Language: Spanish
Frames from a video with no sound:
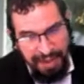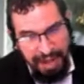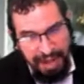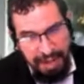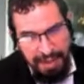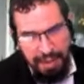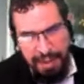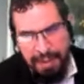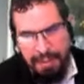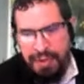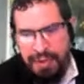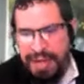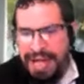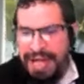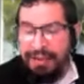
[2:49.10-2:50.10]
Pero vemos
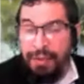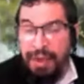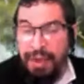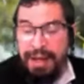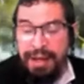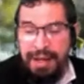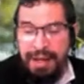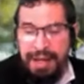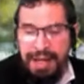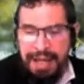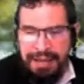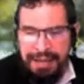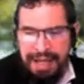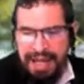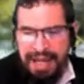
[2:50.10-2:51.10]
que la toira
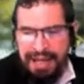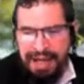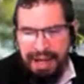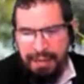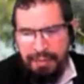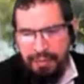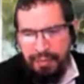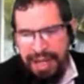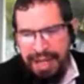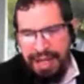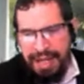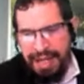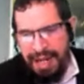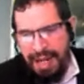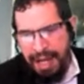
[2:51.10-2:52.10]
deja
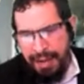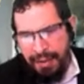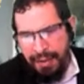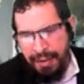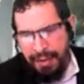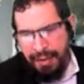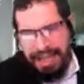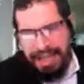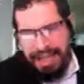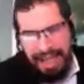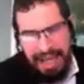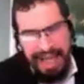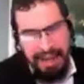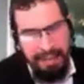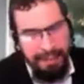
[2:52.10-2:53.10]
muy claro en
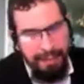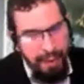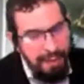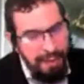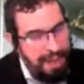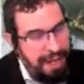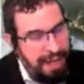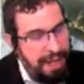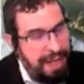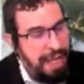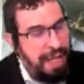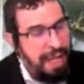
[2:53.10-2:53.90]
que el pobre